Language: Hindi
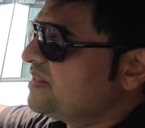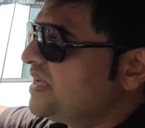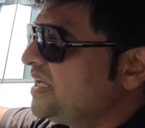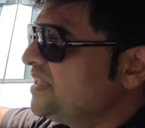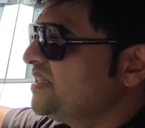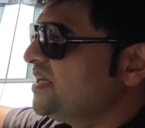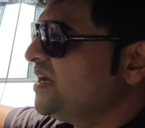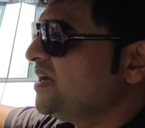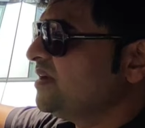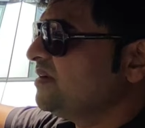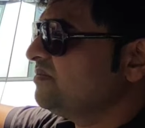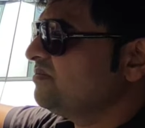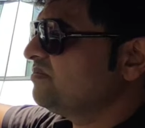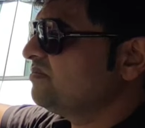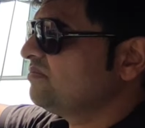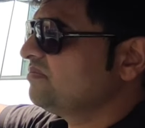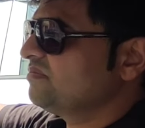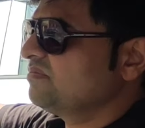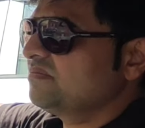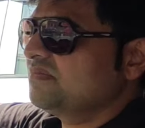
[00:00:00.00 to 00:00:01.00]
ज्यादा
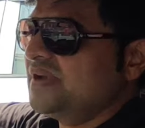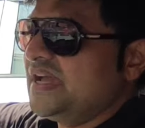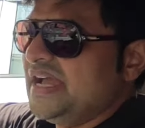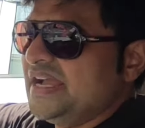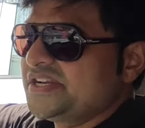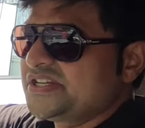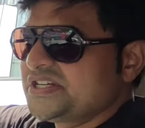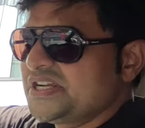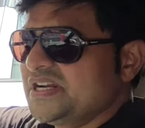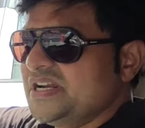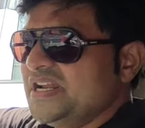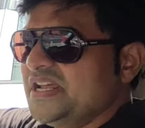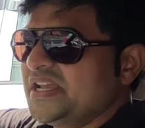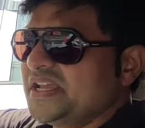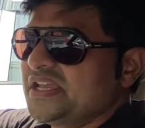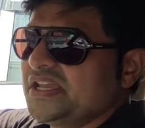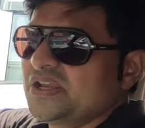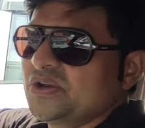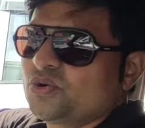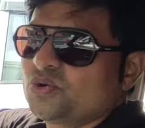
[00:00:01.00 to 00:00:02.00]
एक्शन
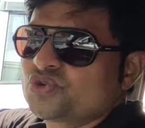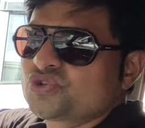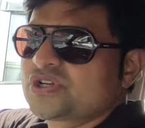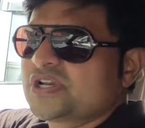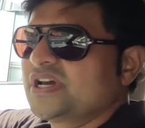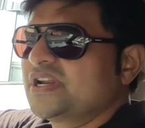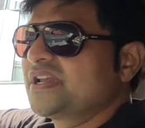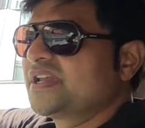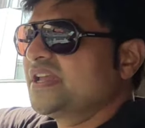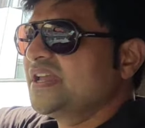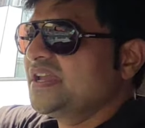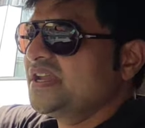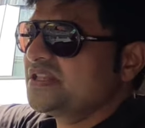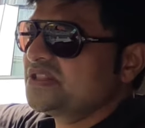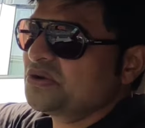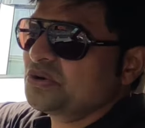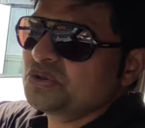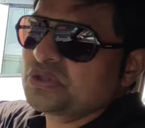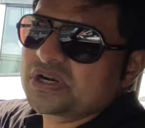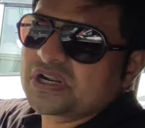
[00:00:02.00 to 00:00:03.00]
लेके कुछ करके
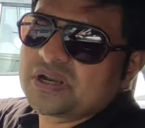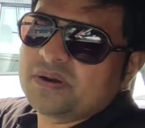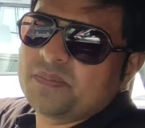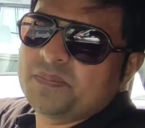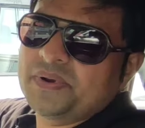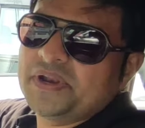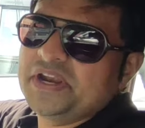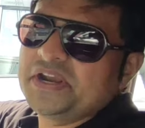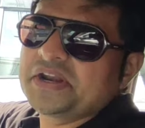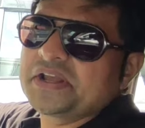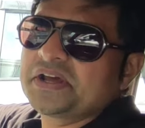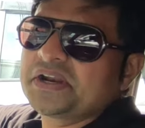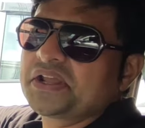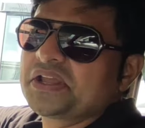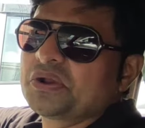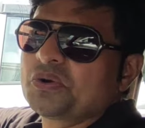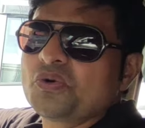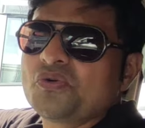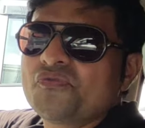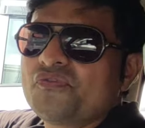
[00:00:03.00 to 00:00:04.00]
इधर उधर कंप्लेंट
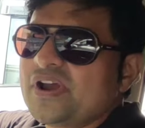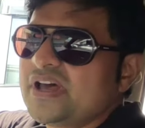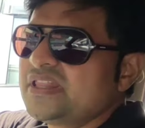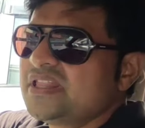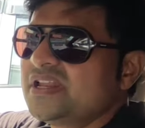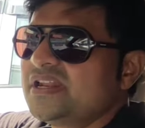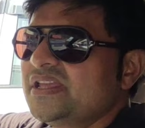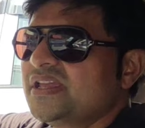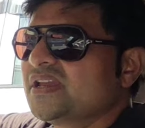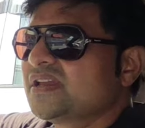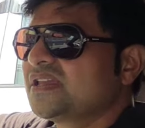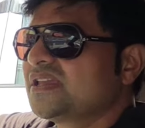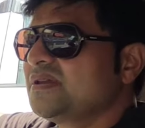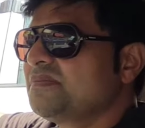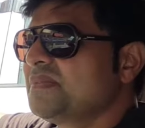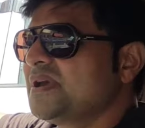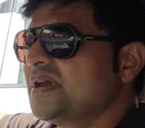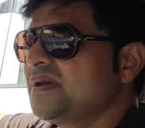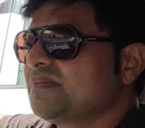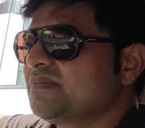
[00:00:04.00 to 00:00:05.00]
करके कोई फायदा नहीं है
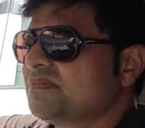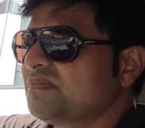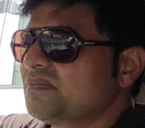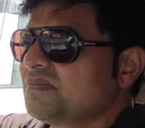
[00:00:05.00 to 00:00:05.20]
कि मैं